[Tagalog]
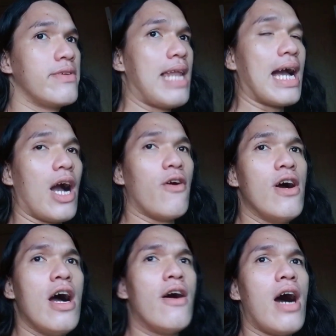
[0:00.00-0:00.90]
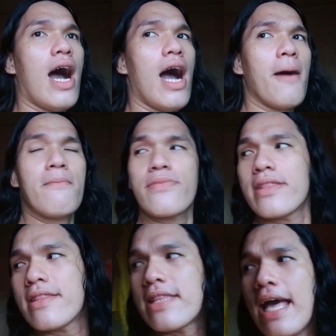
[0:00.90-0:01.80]
lakaw. Um,
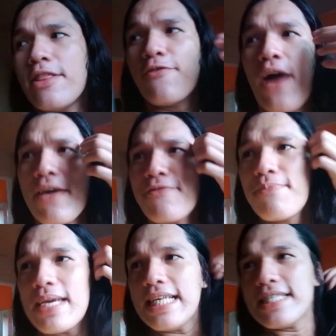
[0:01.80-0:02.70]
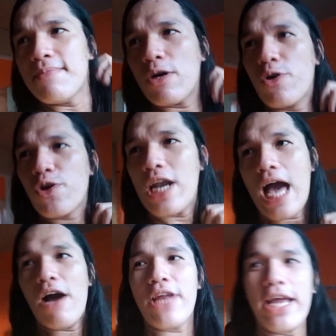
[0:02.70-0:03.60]
10 to 5 minutes sa manggungurong
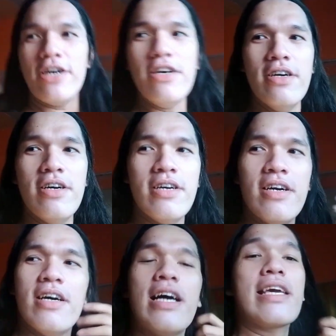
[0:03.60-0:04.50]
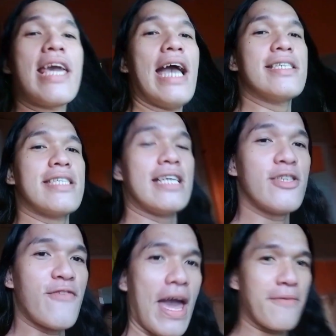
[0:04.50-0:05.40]
lakaw dayo, no? Yes, 10
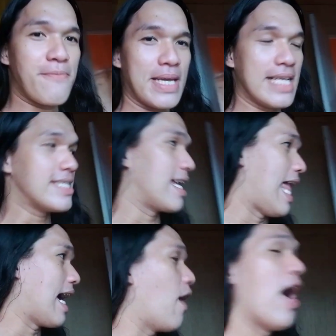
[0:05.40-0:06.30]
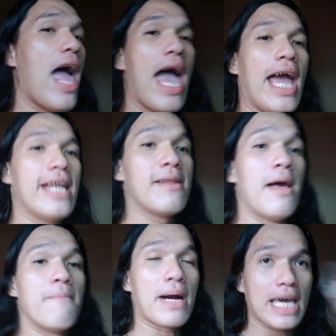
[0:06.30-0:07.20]
to 5 minutes ang lakaw. And
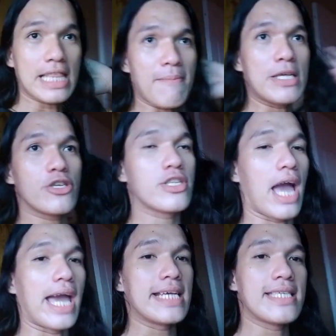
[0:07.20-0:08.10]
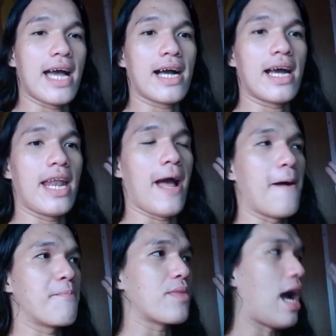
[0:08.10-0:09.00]
makita ka dyan guys ang
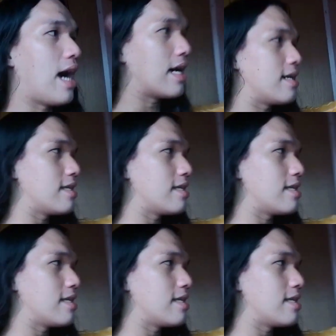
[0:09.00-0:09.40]
kalam ang